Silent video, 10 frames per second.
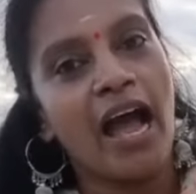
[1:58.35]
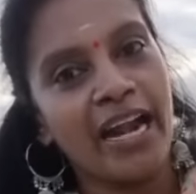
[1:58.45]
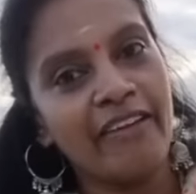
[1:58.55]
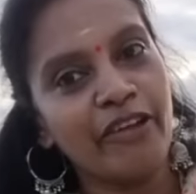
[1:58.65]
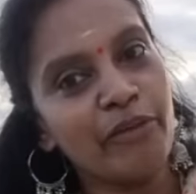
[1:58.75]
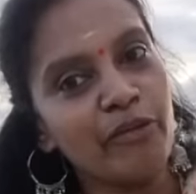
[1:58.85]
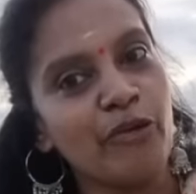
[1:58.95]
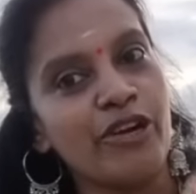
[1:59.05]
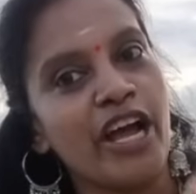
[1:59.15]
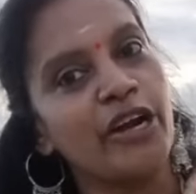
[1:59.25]
அனைவரும்
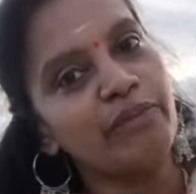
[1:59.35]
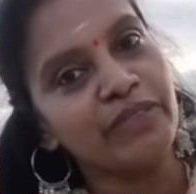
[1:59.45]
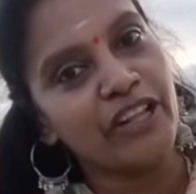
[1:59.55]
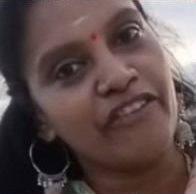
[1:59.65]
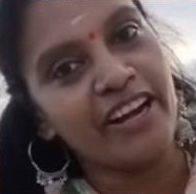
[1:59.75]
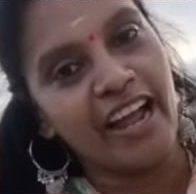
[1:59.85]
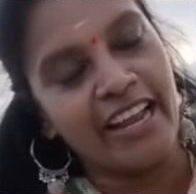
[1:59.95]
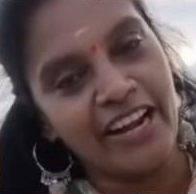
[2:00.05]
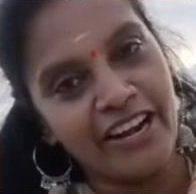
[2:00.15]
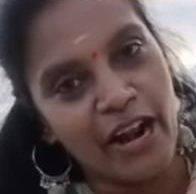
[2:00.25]
கொண்டாடும் திருவிழா
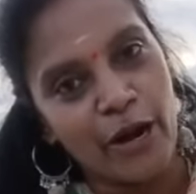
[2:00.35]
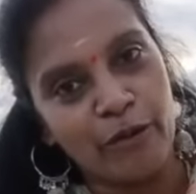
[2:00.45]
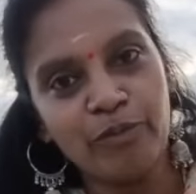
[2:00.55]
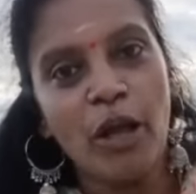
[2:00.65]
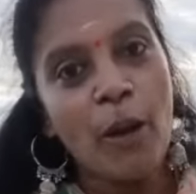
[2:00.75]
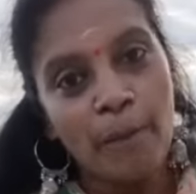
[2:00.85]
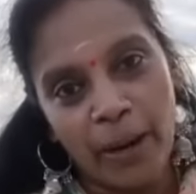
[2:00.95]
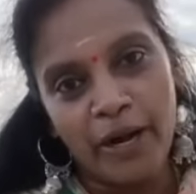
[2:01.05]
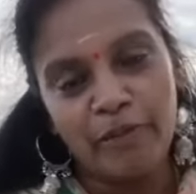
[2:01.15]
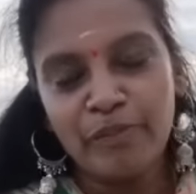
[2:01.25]
என்றாலும்
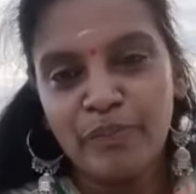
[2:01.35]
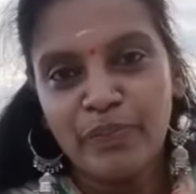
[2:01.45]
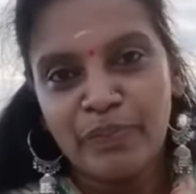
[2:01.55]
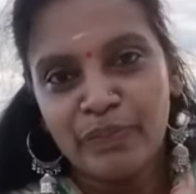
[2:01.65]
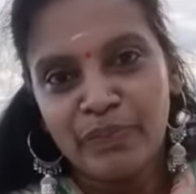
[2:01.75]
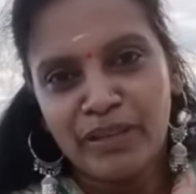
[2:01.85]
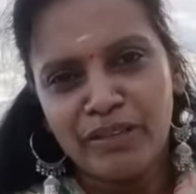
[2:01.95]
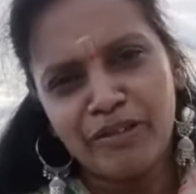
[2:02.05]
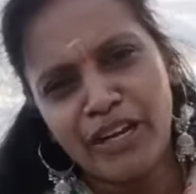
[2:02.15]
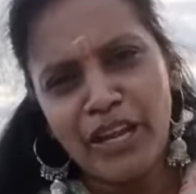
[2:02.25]
பழம் ஒரு